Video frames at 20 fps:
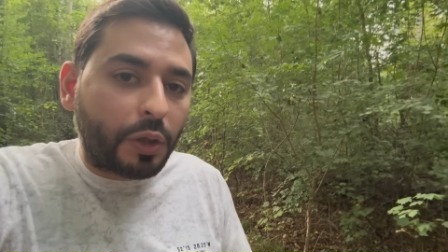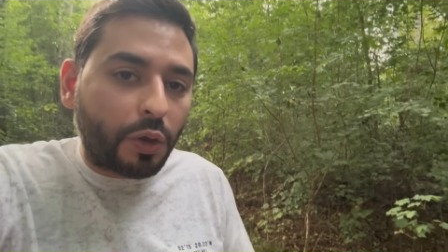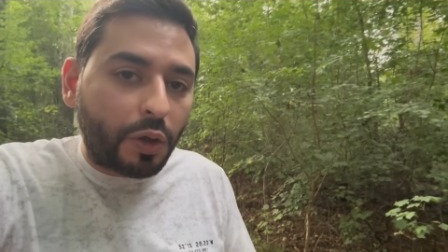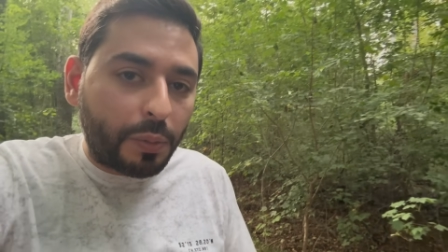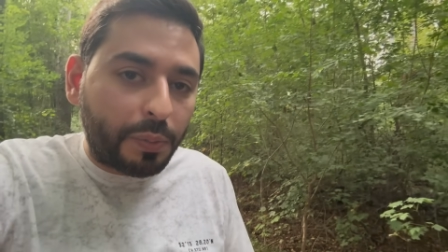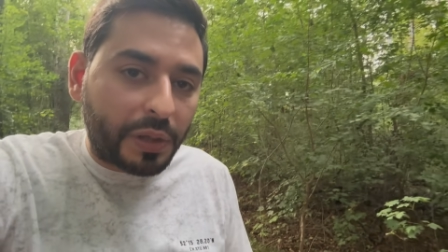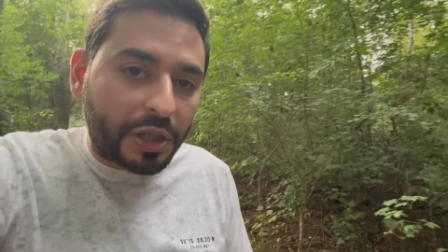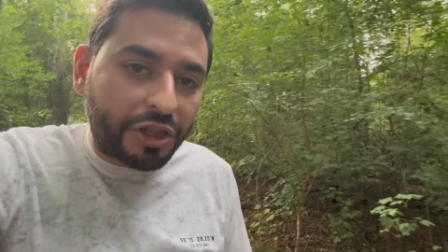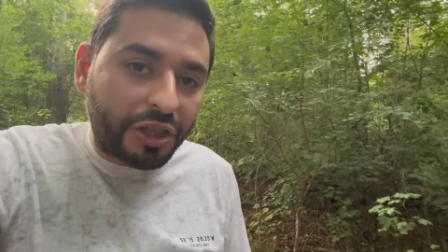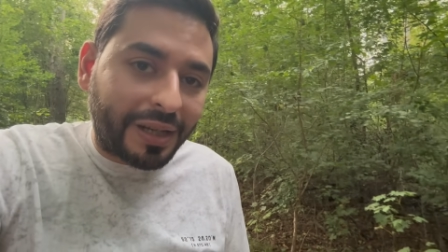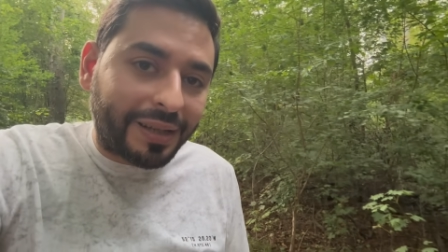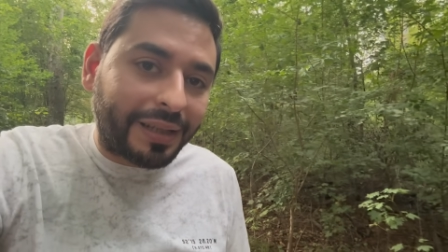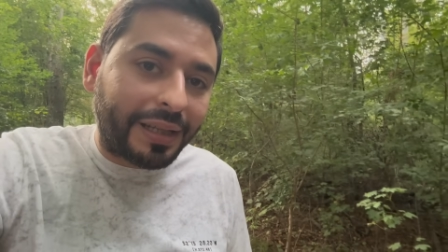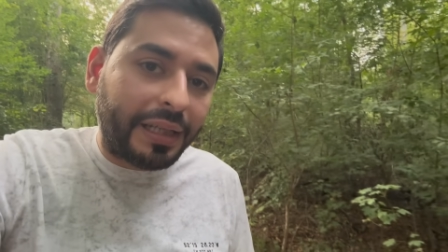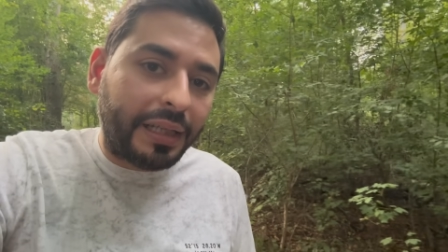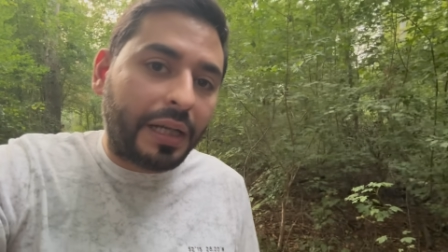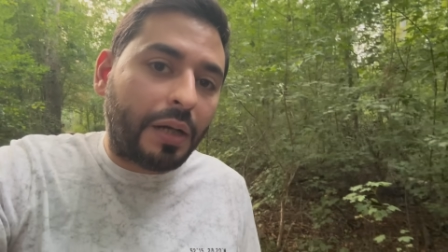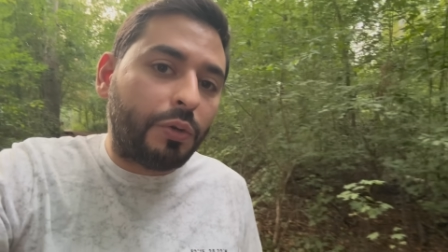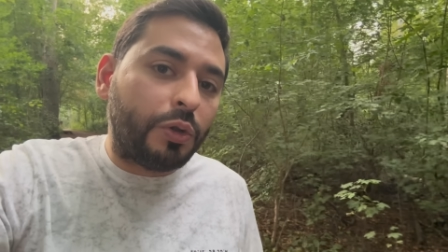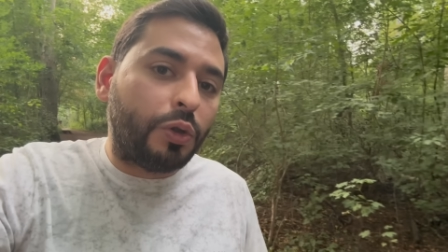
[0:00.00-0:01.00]
أوروبا
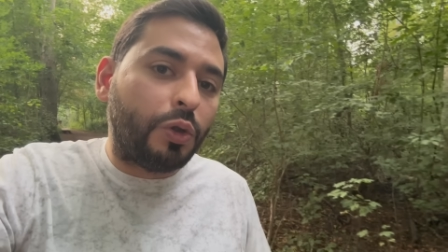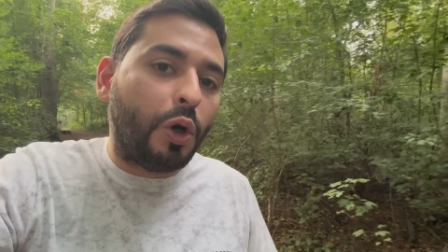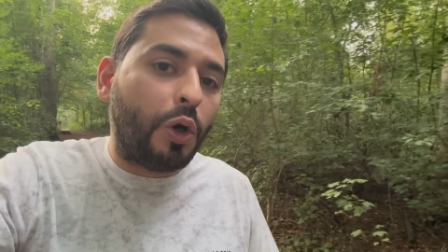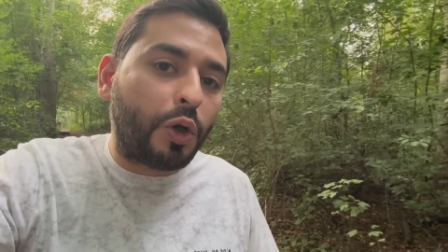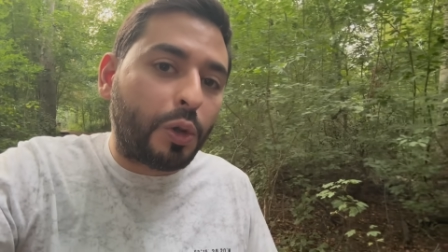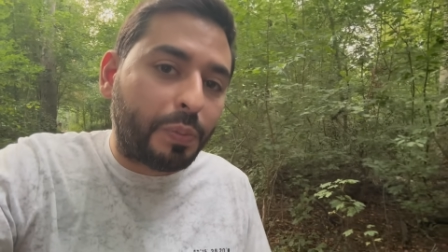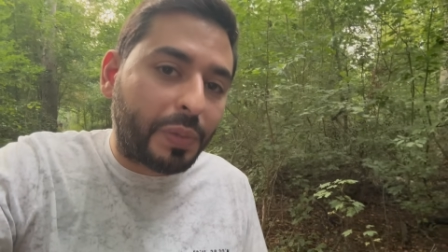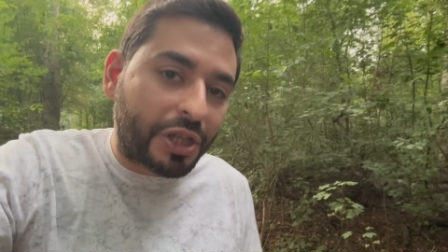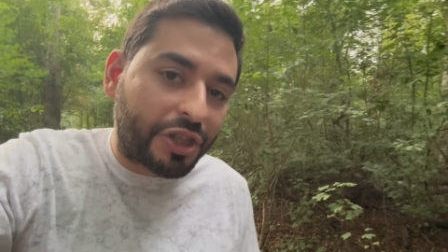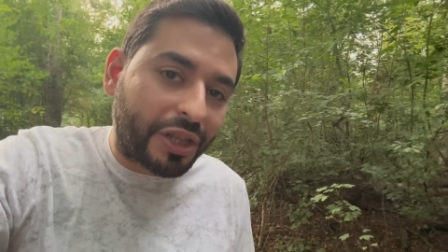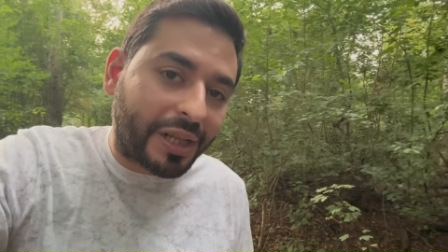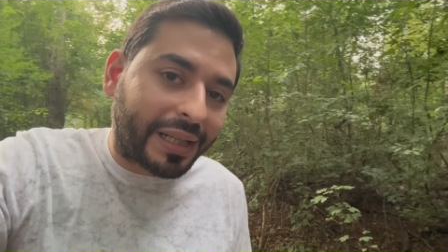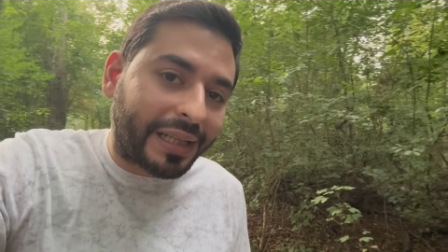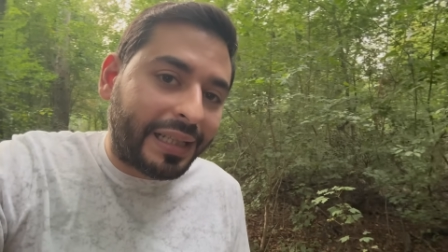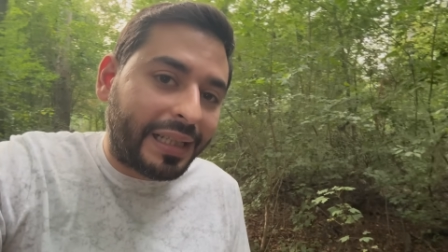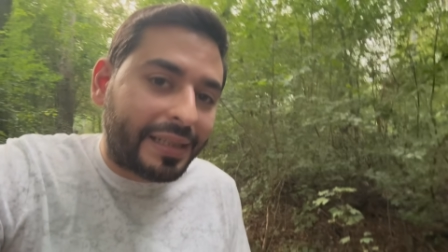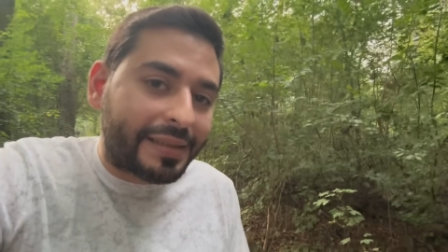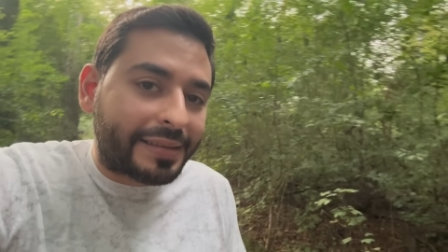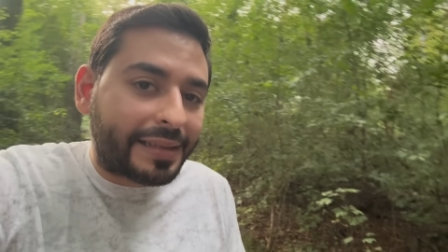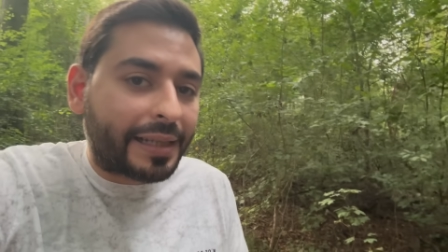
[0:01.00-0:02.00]
الشرقية وأنتم أوروبا
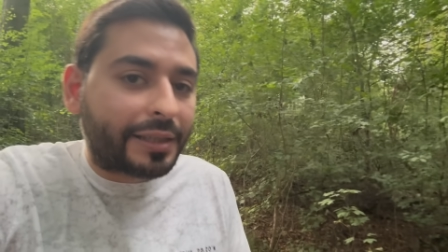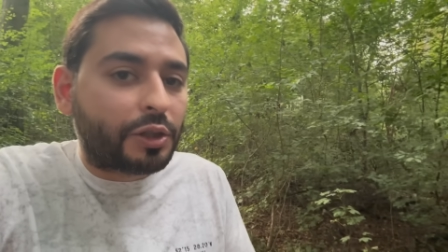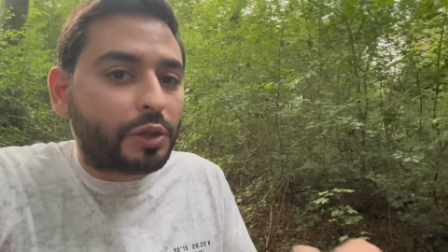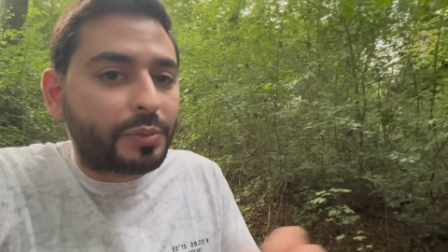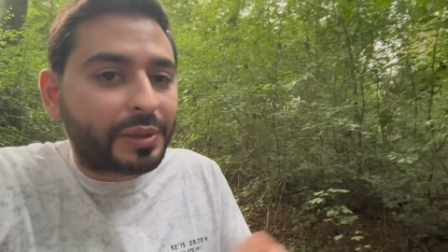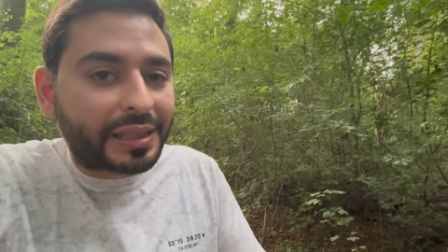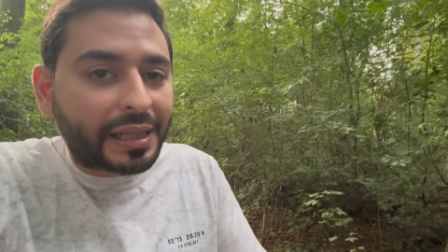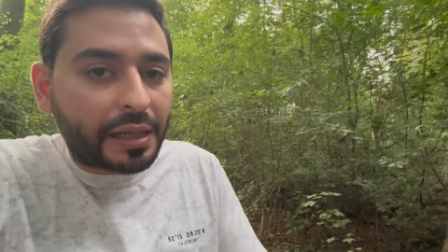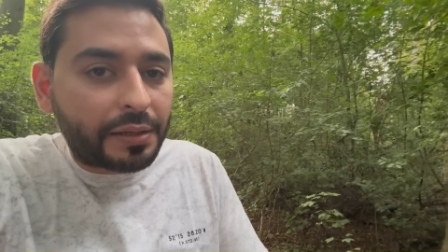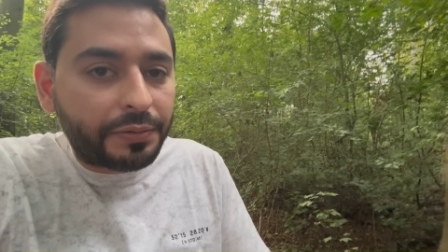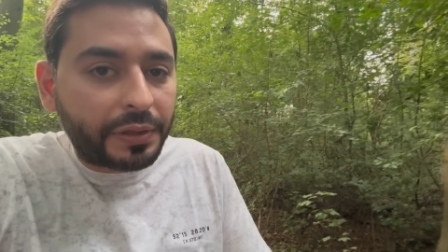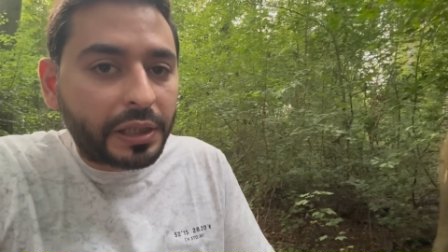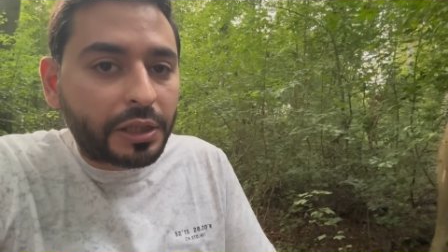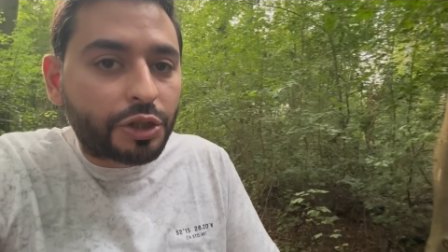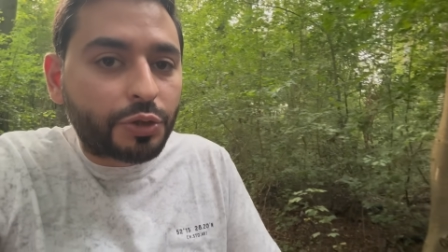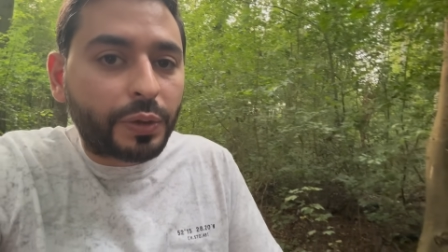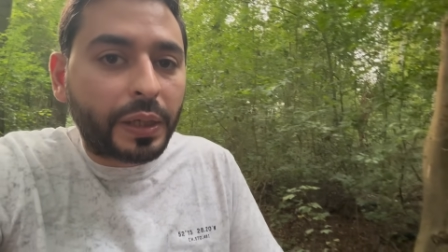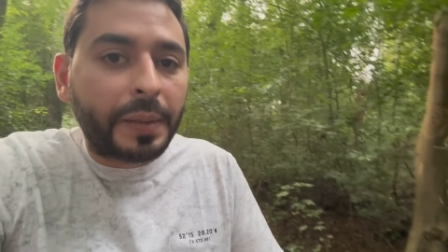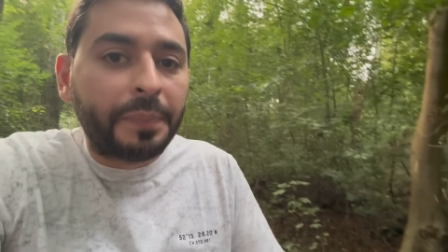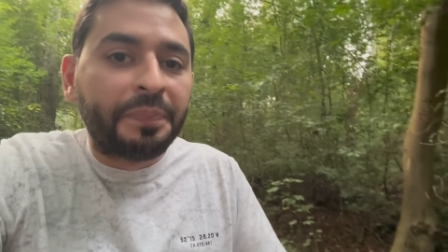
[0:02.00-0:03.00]
الشرقية لساتكم متخلفين
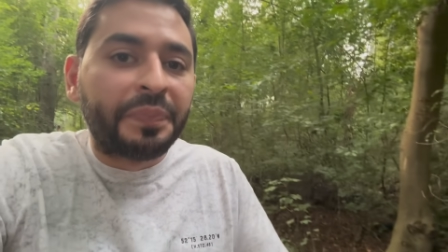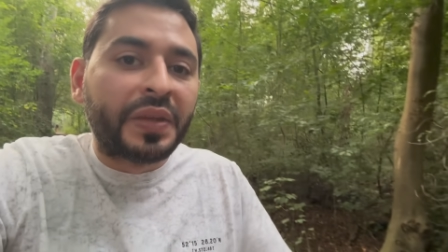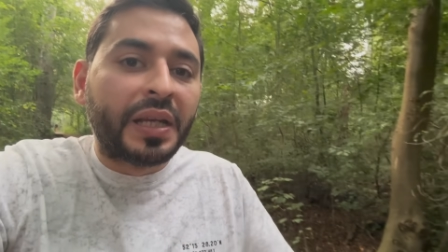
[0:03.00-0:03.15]
شوي